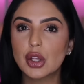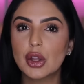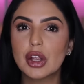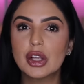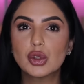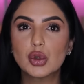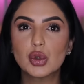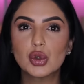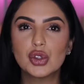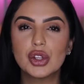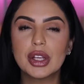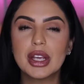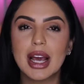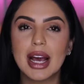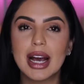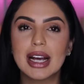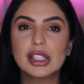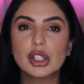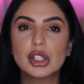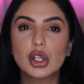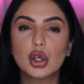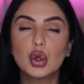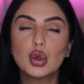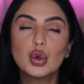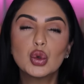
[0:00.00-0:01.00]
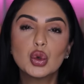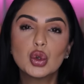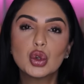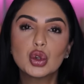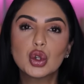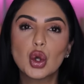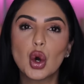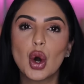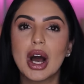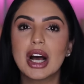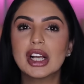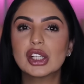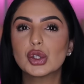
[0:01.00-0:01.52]
de sus días
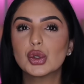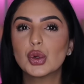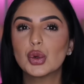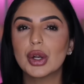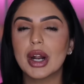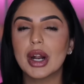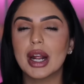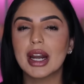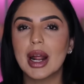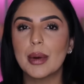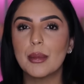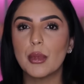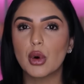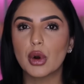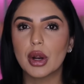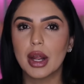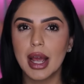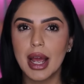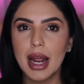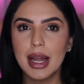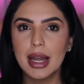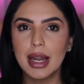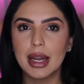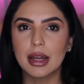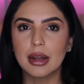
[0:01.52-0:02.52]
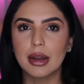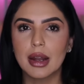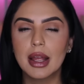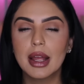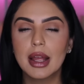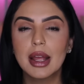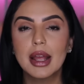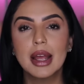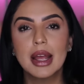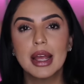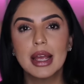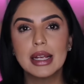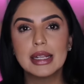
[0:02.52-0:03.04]
junto a su gran amor Helen,
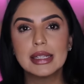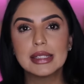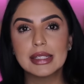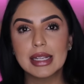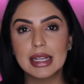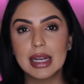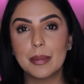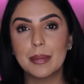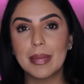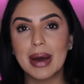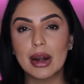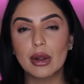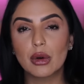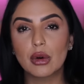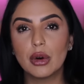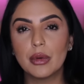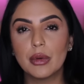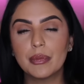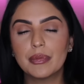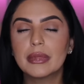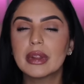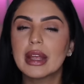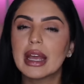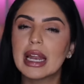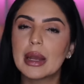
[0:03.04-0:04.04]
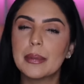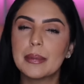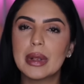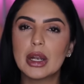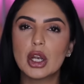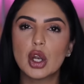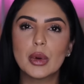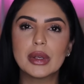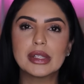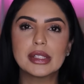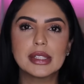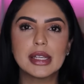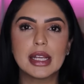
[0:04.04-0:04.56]
sin embargo, en
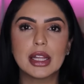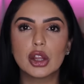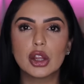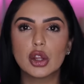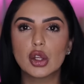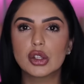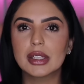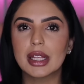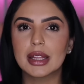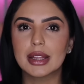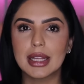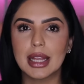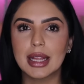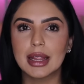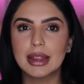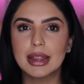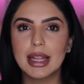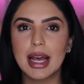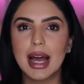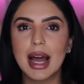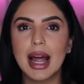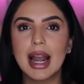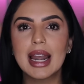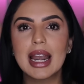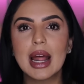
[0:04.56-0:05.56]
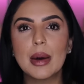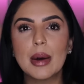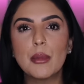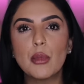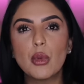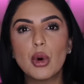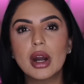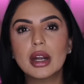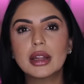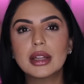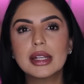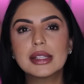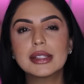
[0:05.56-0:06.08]
1970 la
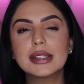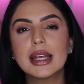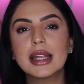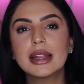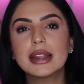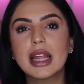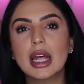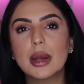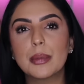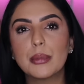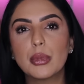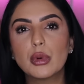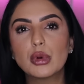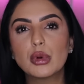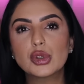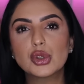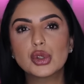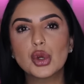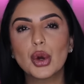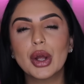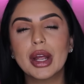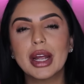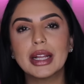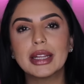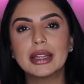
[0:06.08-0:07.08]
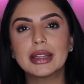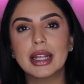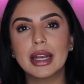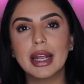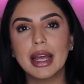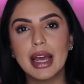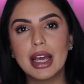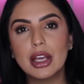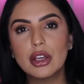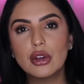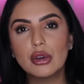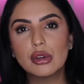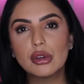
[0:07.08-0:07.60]
muerte se interpuso
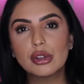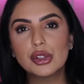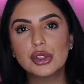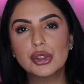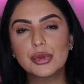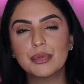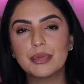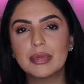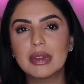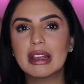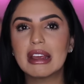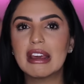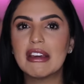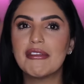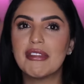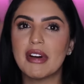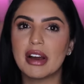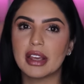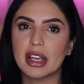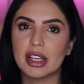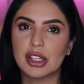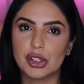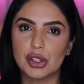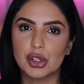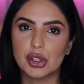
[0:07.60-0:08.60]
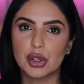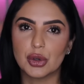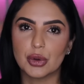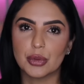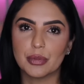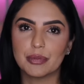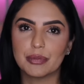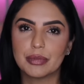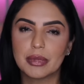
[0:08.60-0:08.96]
entre ellos y falleció.